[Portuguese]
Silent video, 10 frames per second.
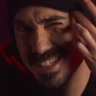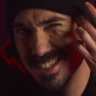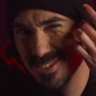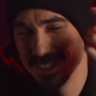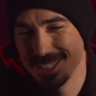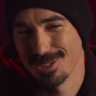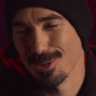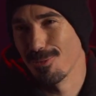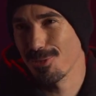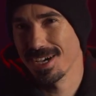então entre
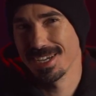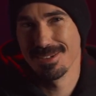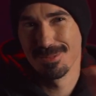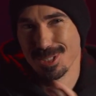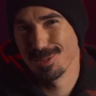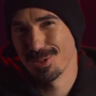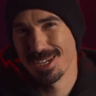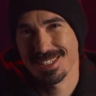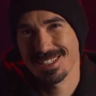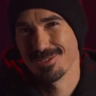João Ferreira, Benji
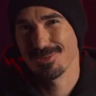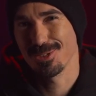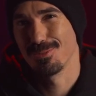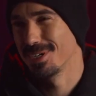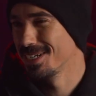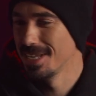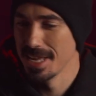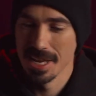Price não foi uma,